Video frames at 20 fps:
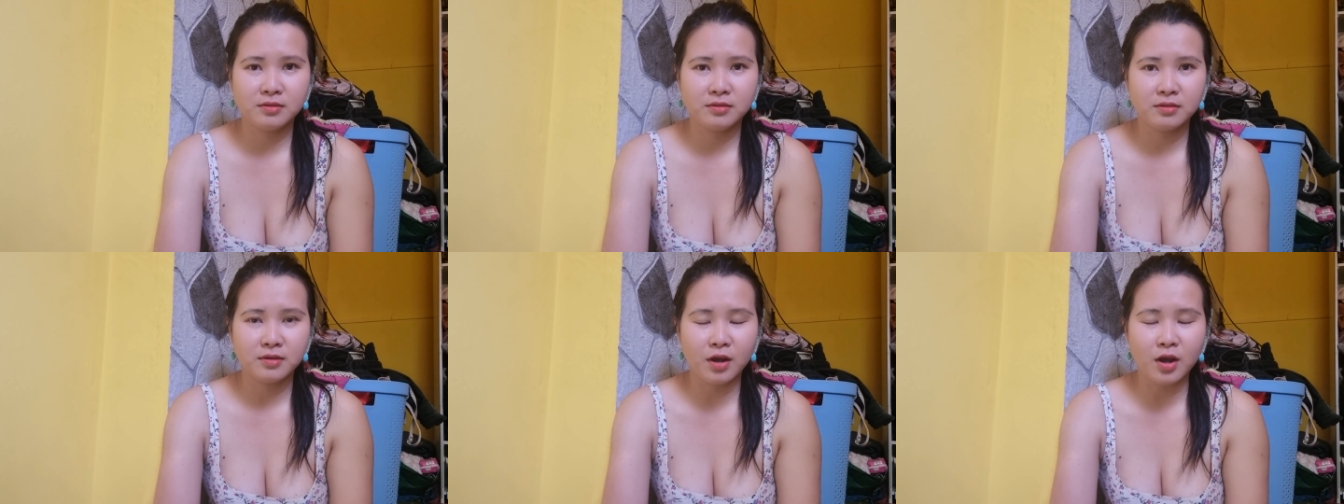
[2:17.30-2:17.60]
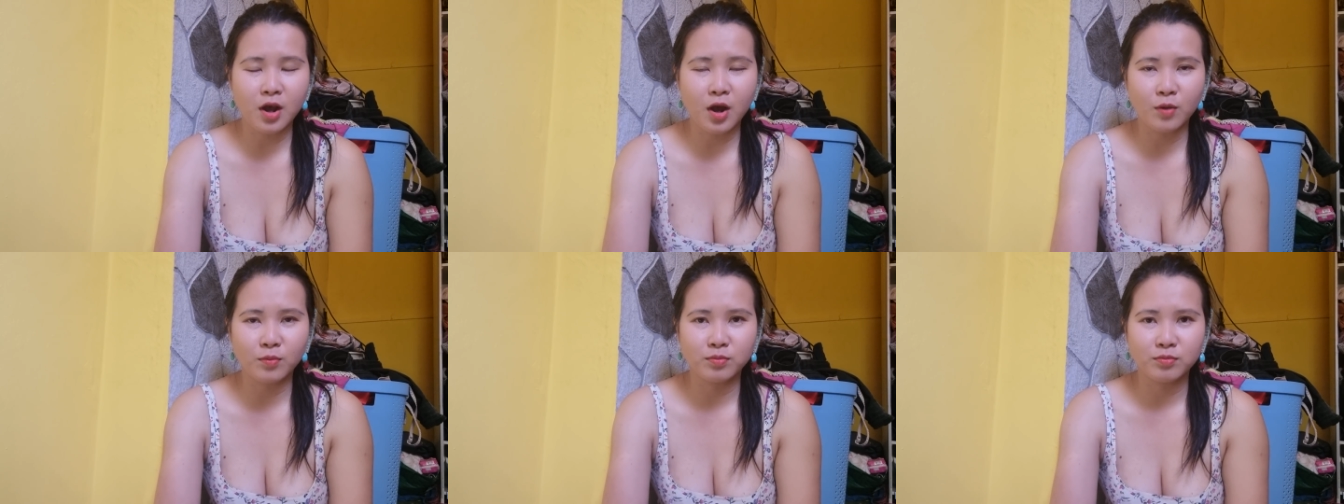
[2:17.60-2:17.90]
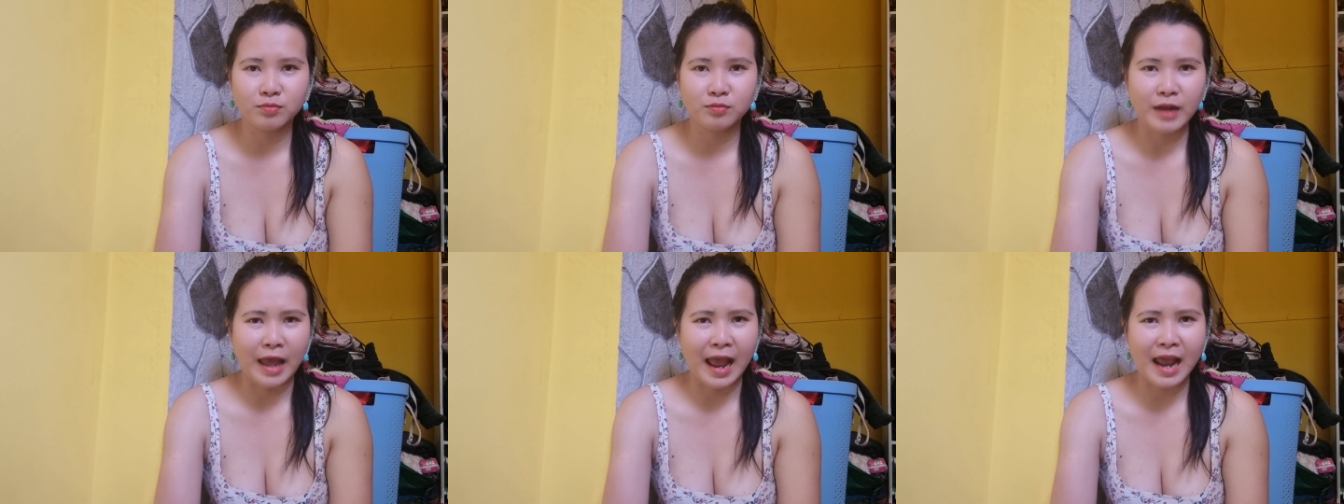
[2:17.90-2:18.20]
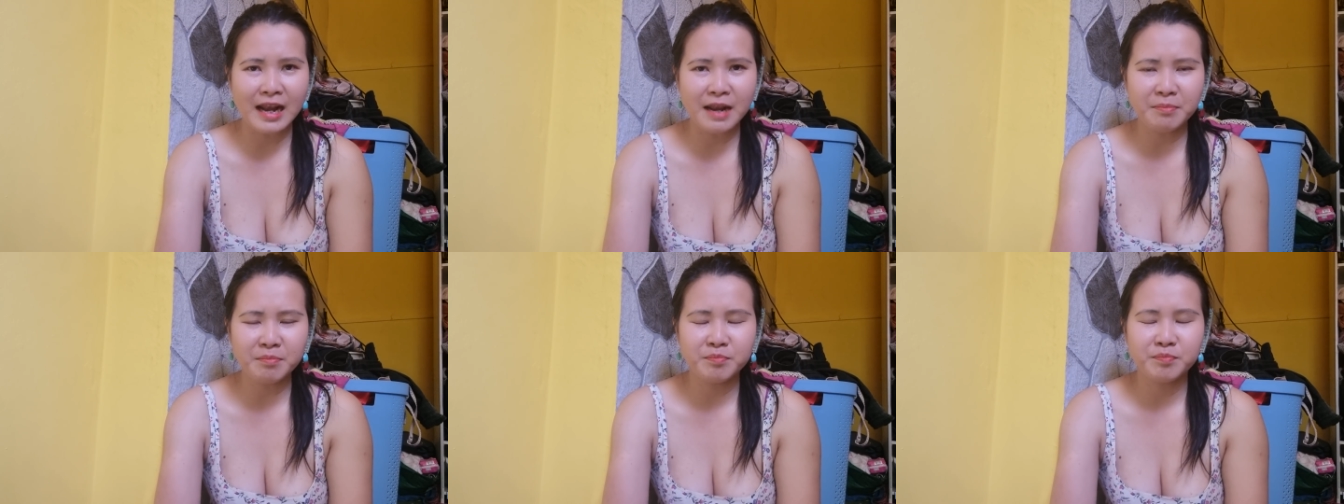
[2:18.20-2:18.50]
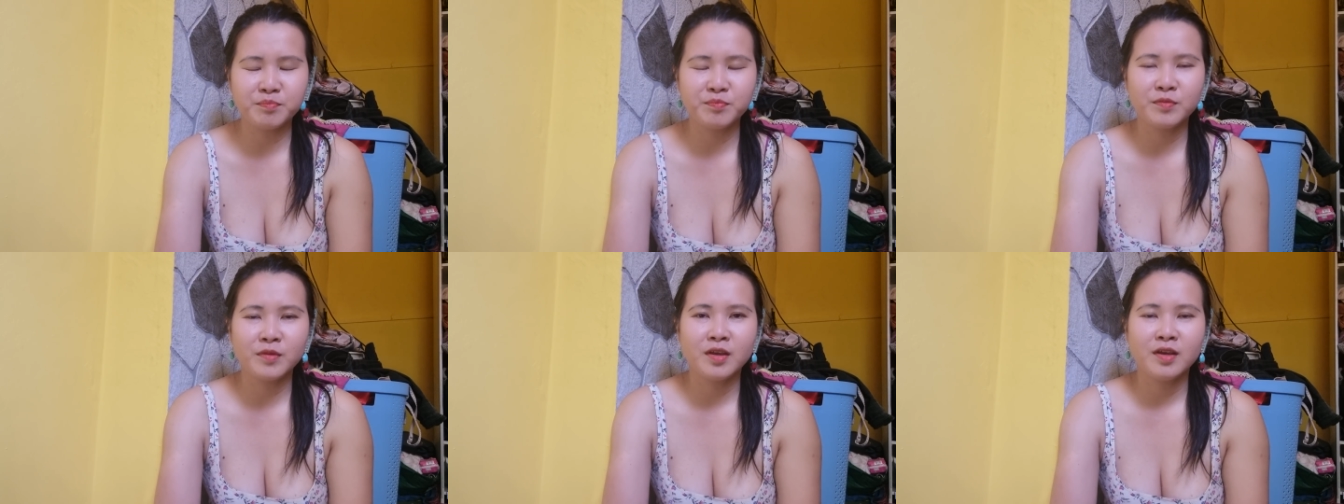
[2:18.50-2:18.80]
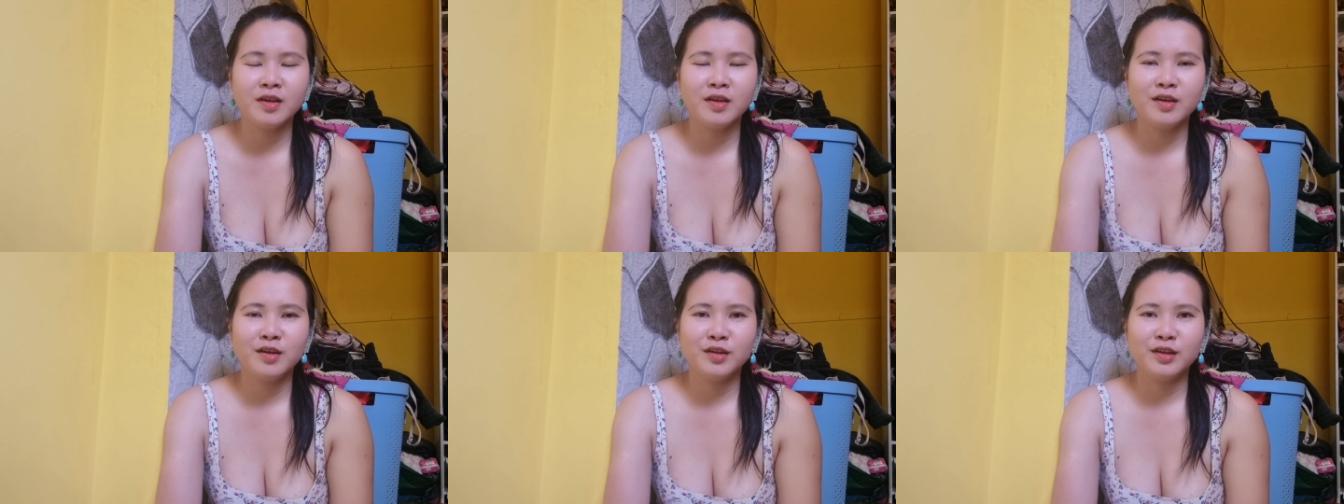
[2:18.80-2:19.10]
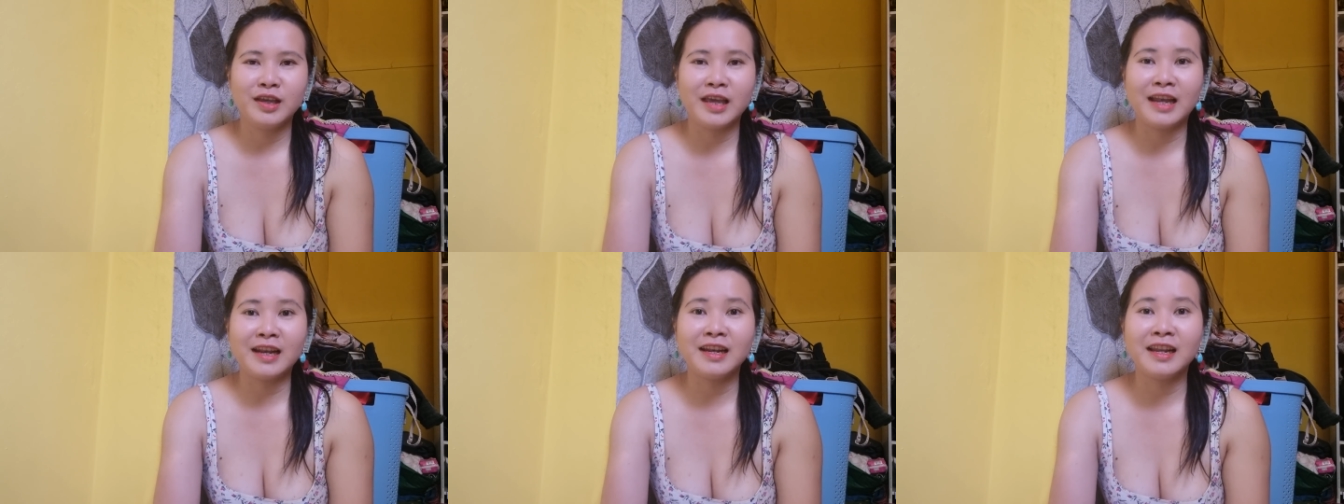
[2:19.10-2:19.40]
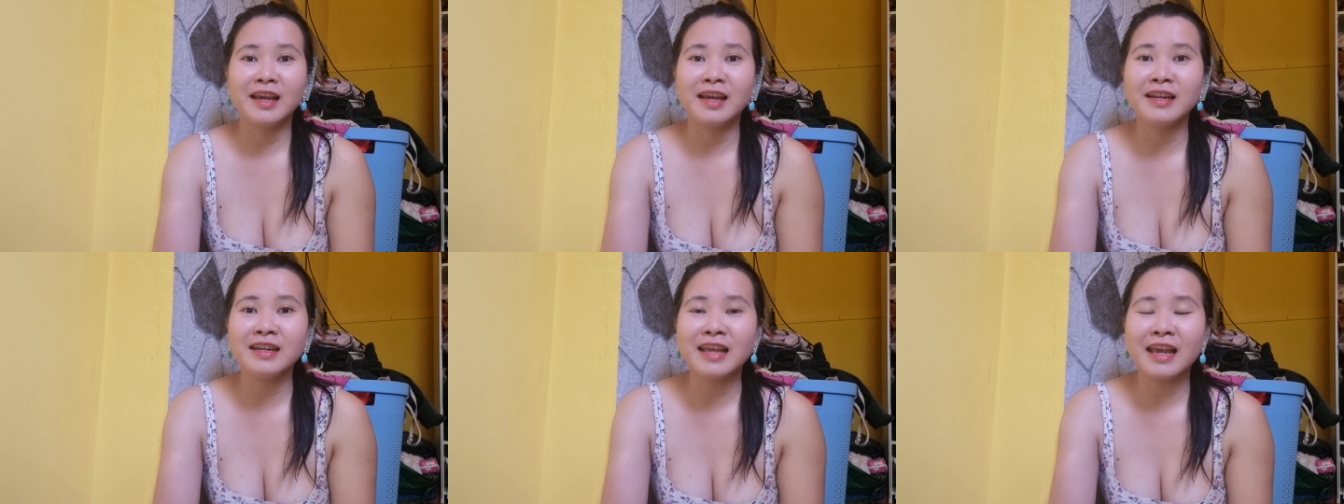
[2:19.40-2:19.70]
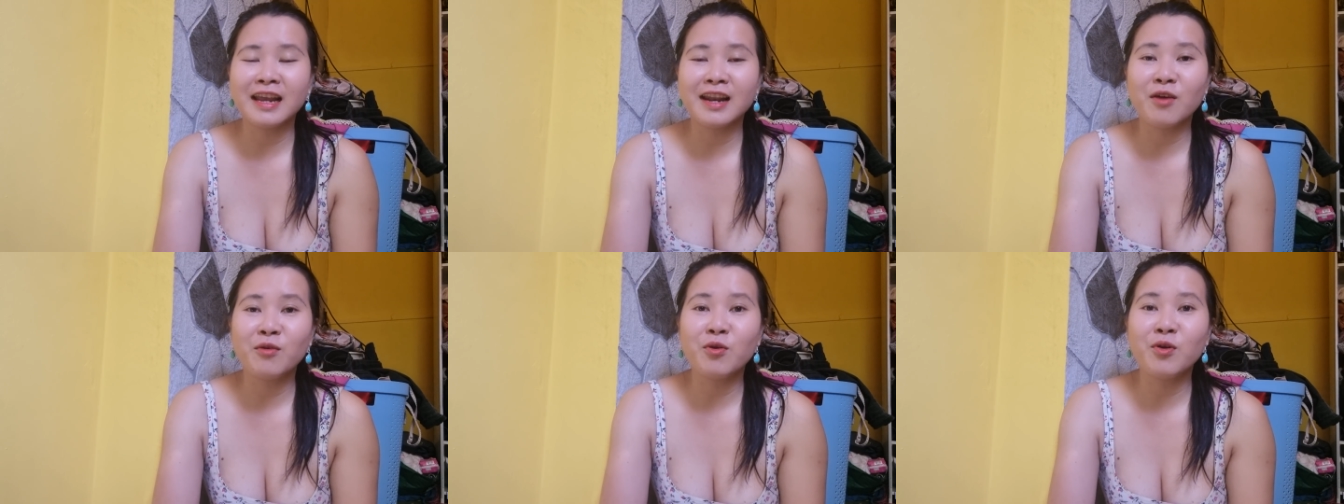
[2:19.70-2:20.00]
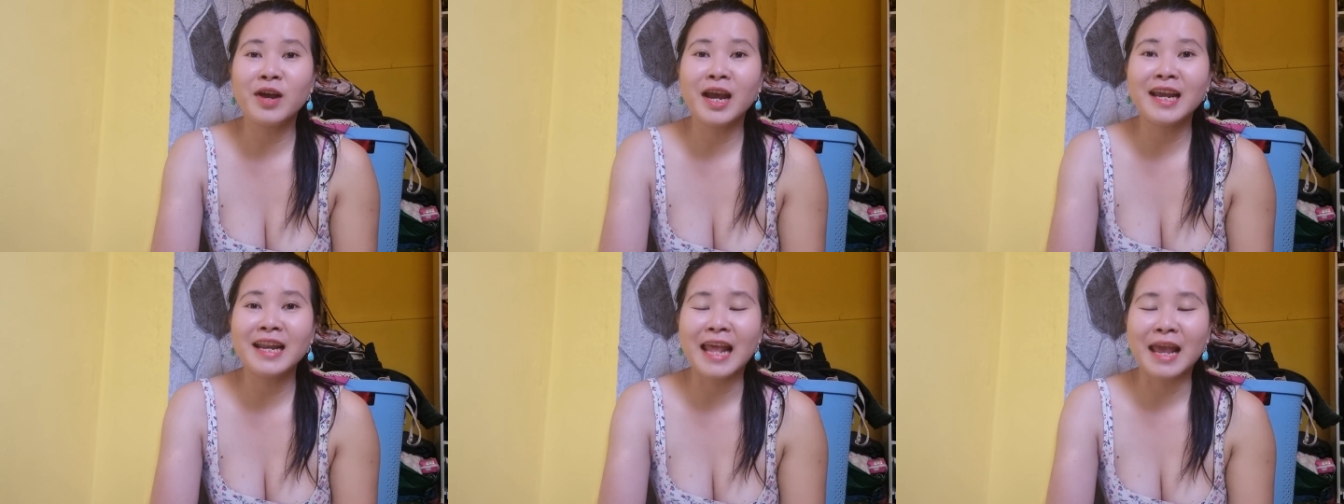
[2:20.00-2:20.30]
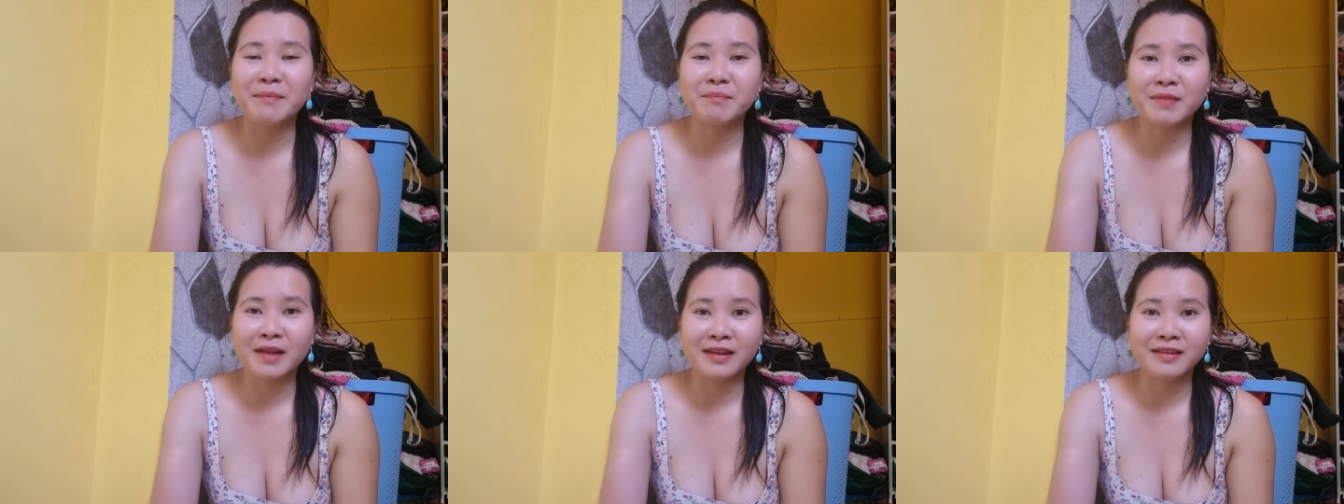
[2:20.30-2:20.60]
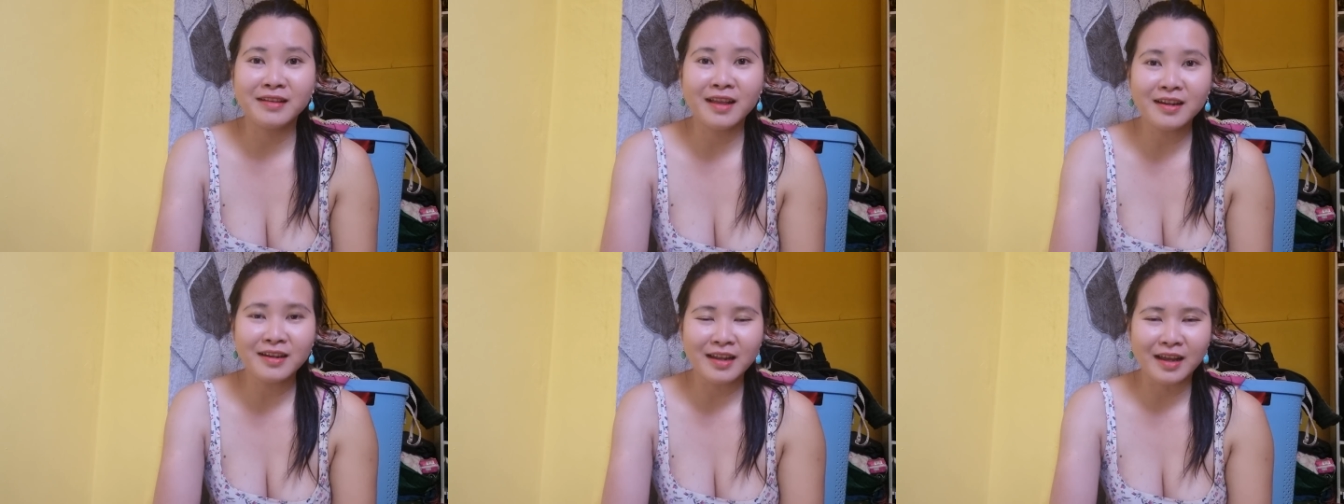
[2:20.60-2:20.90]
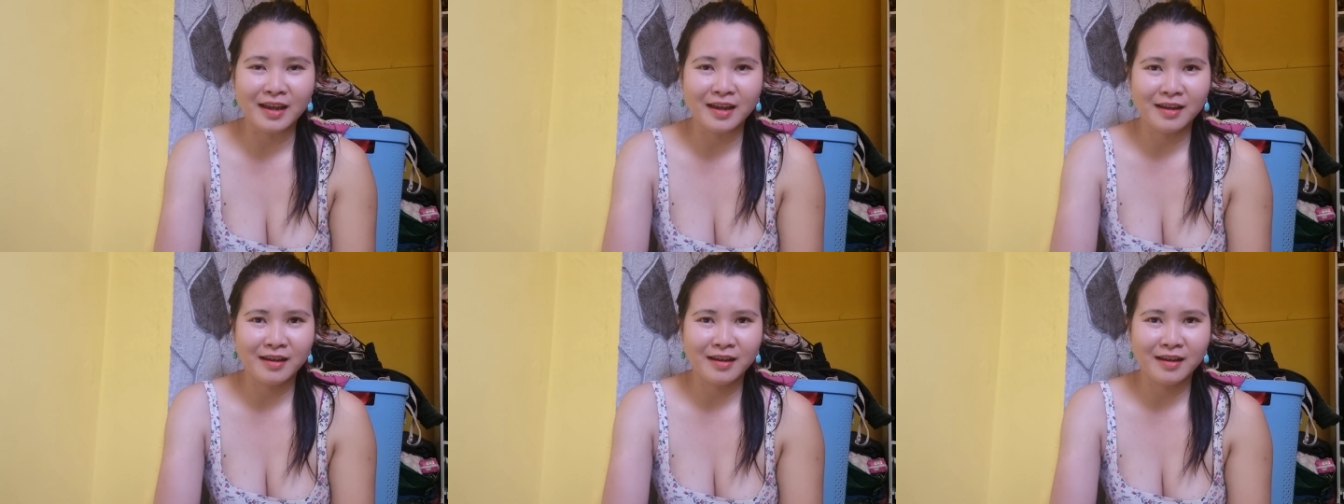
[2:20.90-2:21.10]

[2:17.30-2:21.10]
không đã lắm thì anh này anh nghe đâu có gái đẹp là anh thích à